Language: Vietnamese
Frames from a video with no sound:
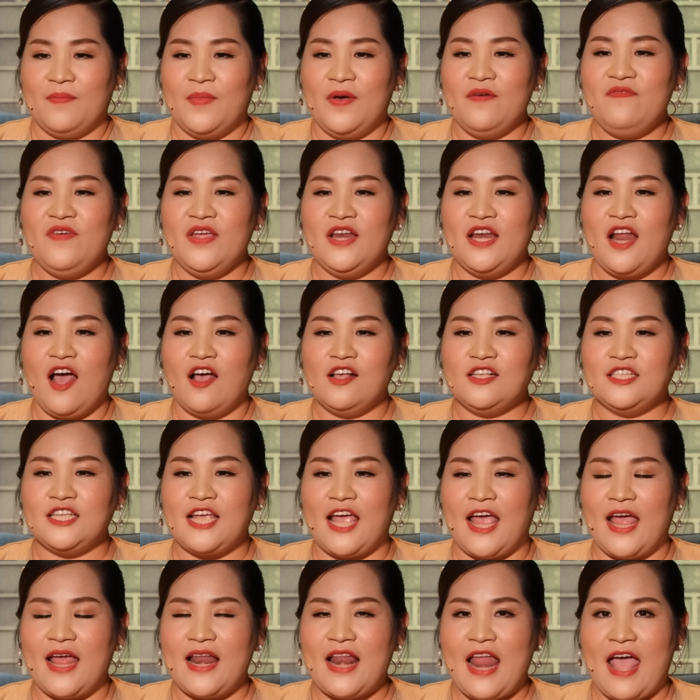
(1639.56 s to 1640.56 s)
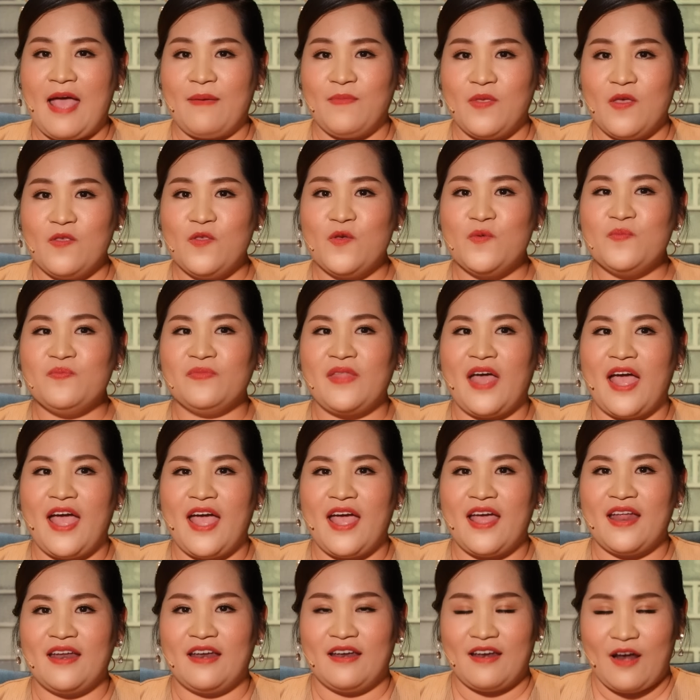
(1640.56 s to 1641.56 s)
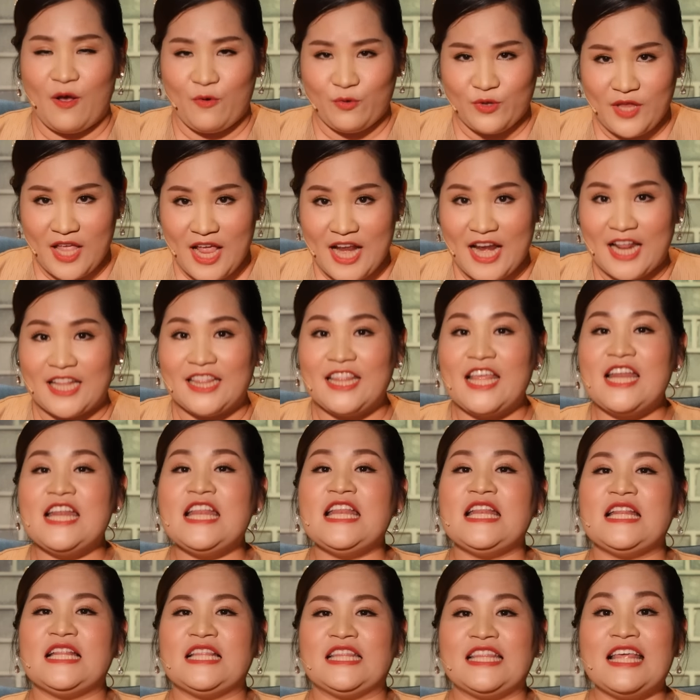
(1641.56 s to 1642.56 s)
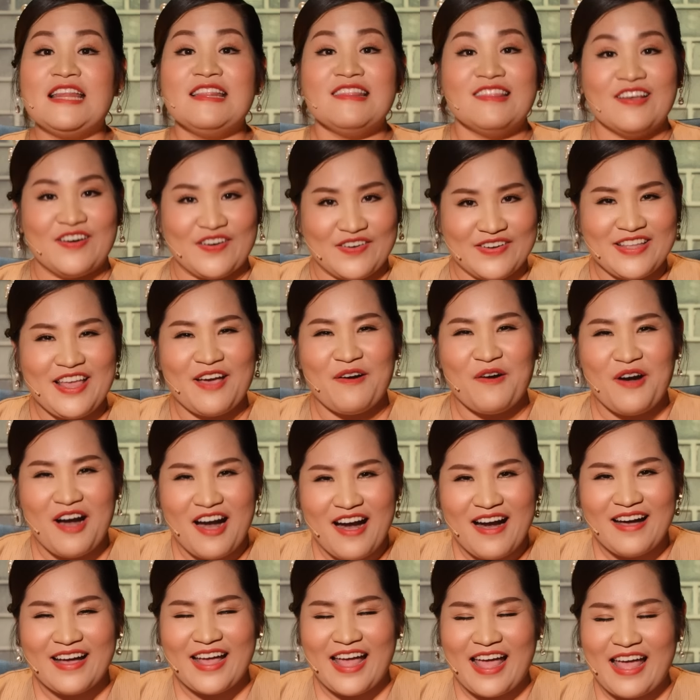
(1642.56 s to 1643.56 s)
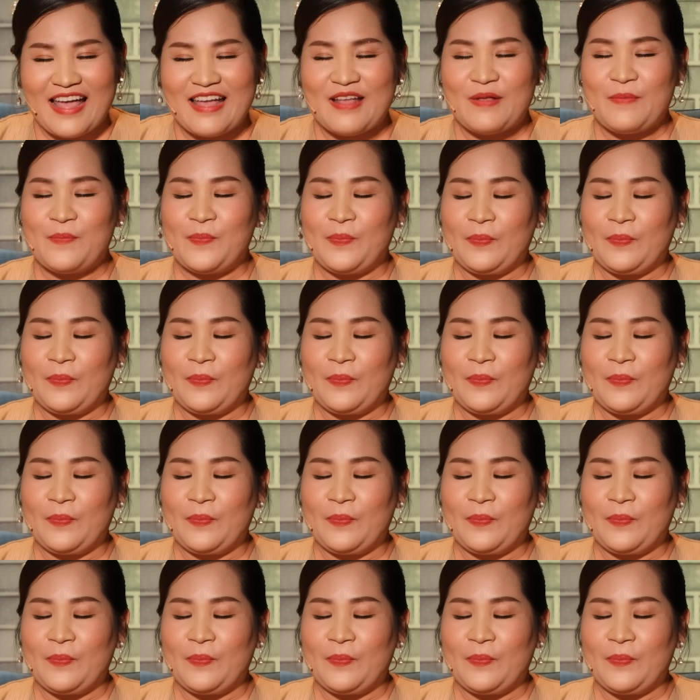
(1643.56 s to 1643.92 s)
bởi vì nó sẽ làm cho chúng ta đầu tiên là tin tưởng nhau hơn ha.